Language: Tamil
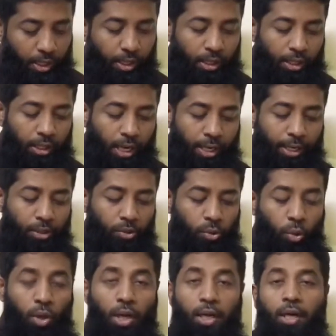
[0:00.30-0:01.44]
கடன்
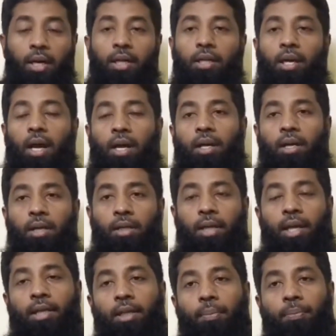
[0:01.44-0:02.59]
தொல்லைகளுக்காக
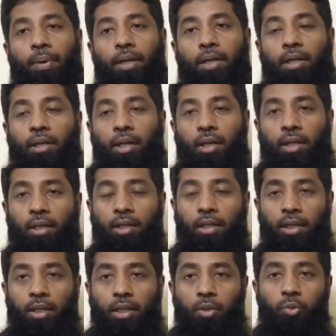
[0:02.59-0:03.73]
கேட்கப்படுகின்ற
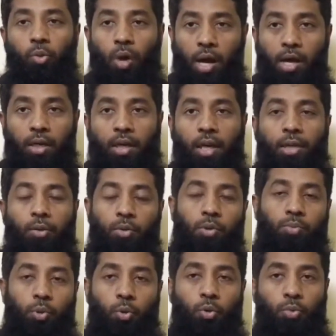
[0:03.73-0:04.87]
துஆக்களை கொஞ்சம்
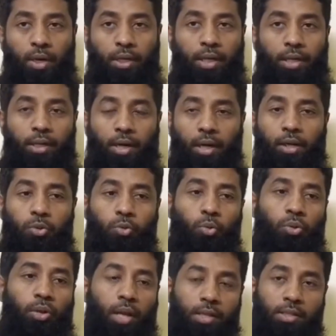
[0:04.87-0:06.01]
சொல்லுமாறு கேட்கிறாங்க
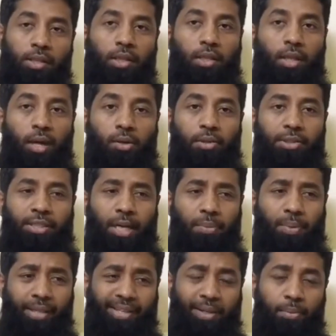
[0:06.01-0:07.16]
ரசூலுல்லாஹி சல்லா அலிஸ்லாம்
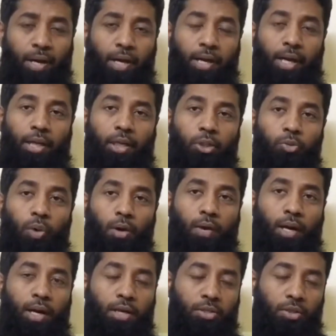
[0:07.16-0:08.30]
அதிகமாக கேட்ட
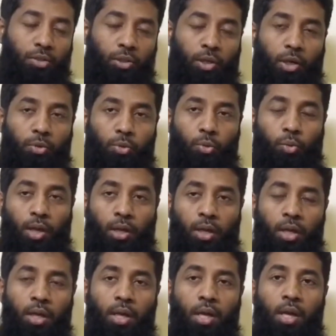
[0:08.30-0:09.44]
துவாவாக நஸ்ரதியுல்லா அவங்க சொல்கிறாங்க
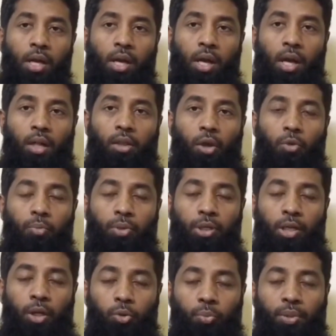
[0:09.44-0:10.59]
اللهم இன்னி
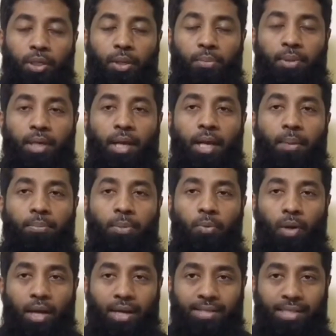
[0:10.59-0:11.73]
அவுதுபிக்க بك من الهم
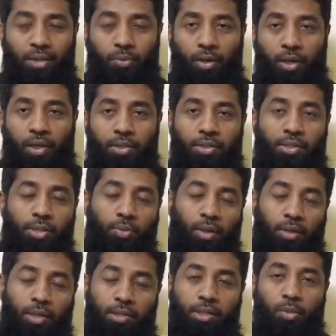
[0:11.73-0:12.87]
ஹசன் வல் அஜ்ஸி والجبن
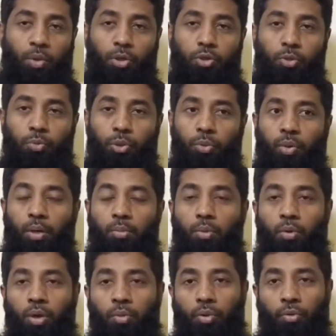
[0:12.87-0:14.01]
கசர் வல்
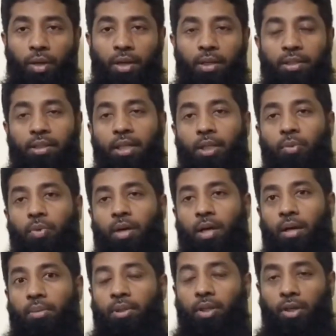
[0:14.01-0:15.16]
الدين வல்
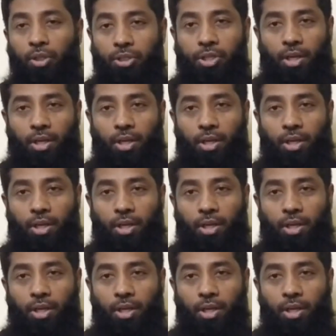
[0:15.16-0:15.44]
الرجال ரிஜால்